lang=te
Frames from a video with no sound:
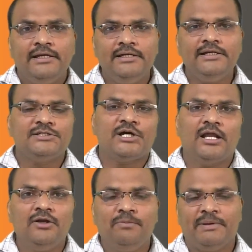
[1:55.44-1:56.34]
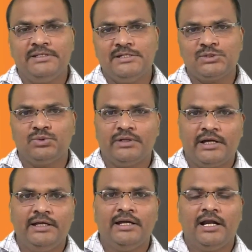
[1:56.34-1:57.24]
ఈ ఛానళ్ళు
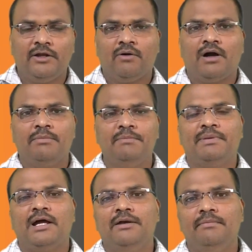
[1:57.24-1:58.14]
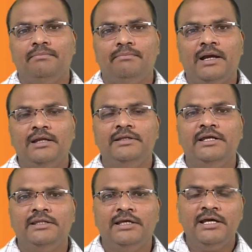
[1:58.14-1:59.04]
పనిచేస్తుంటాయి అన్న ఒక అభిప్రాయం
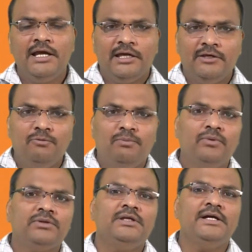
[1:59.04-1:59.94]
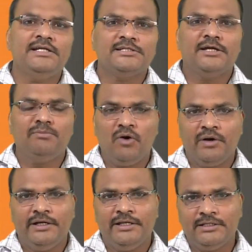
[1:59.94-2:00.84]
బయలుదేరింది ఇవి పూర్తిగా
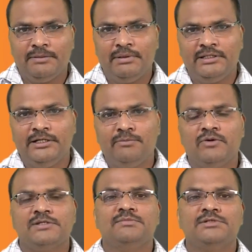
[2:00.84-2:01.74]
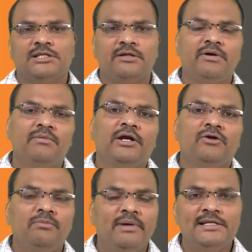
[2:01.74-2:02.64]
జగన్మోహన్ రెడ్డిని దెబ్బతీయడం కోసం చంద్రబాబు
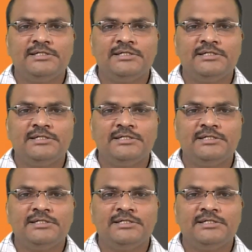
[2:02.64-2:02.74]
నాయుడుకు మేలు